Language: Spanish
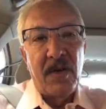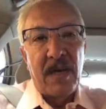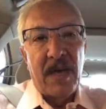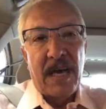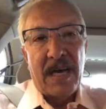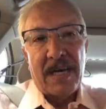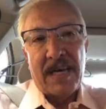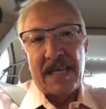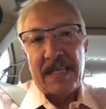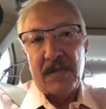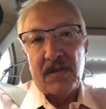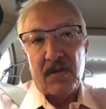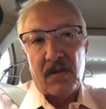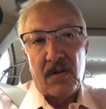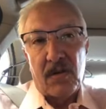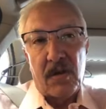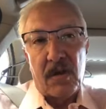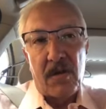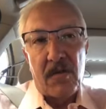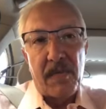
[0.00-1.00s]
Arrastró
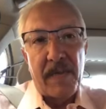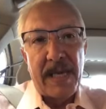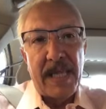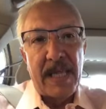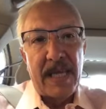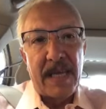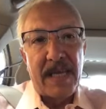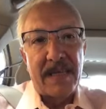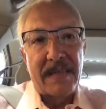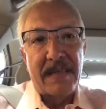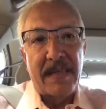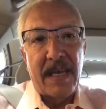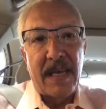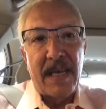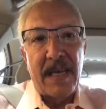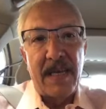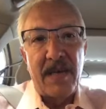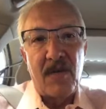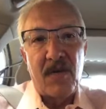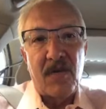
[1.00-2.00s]
la humedad hacia
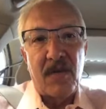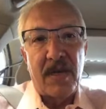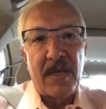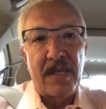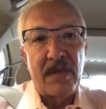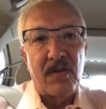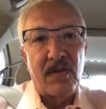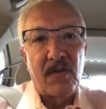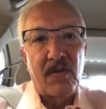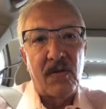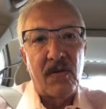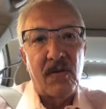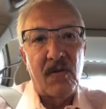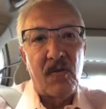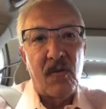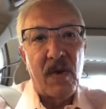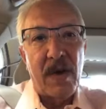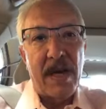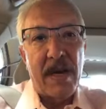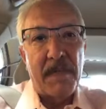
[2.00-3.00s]
él y nos quitó
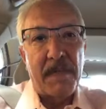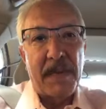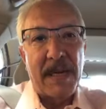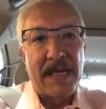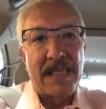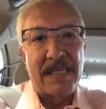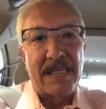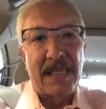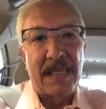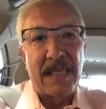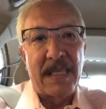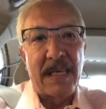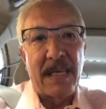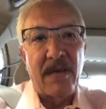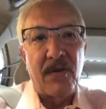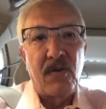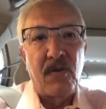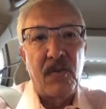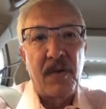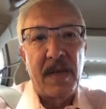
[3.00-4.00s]
buena parte de la
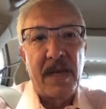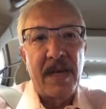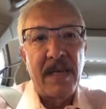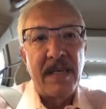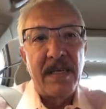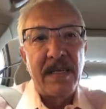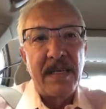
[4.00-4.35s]
lluvia.